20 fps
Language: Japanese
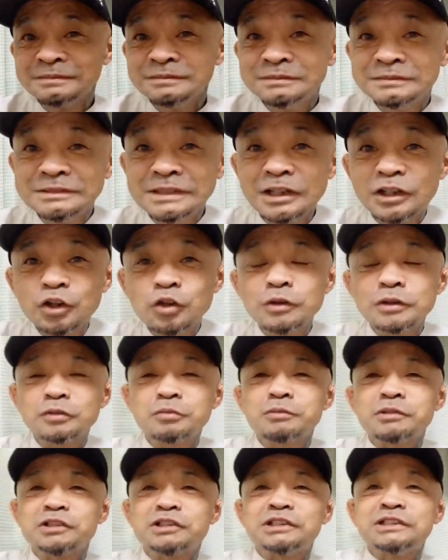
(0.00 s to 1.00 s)
で今日はも
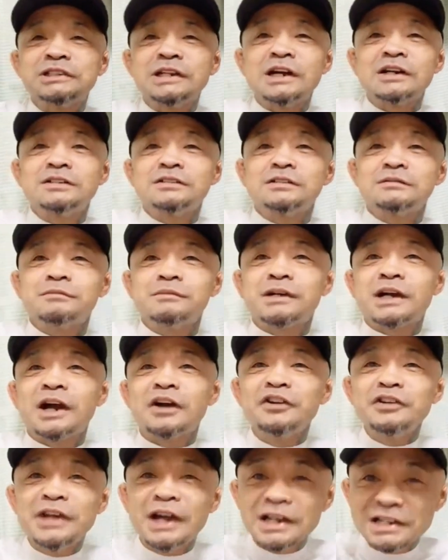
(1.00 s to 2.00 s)
う違う、まあ、軽
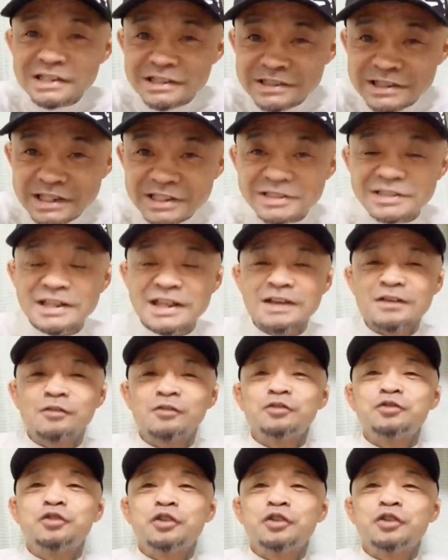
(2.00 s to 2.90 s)
い発信ですね本当